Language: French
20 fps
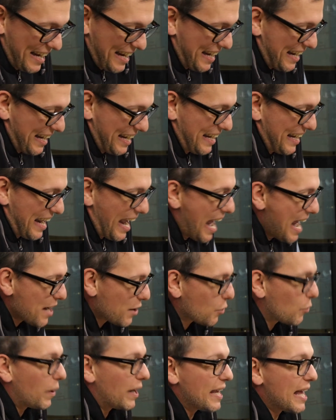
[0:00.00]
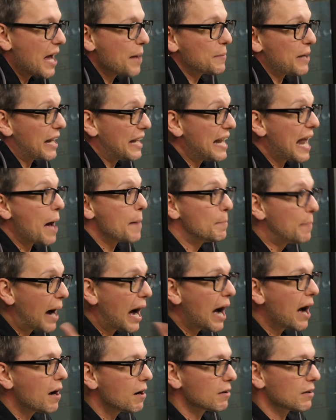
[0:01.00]
et incroyable la
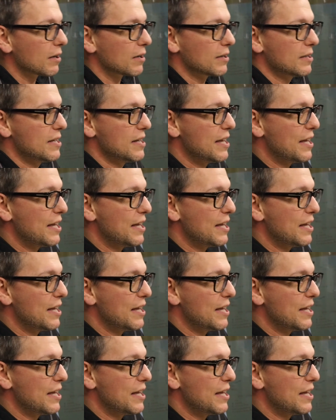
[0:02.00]
barre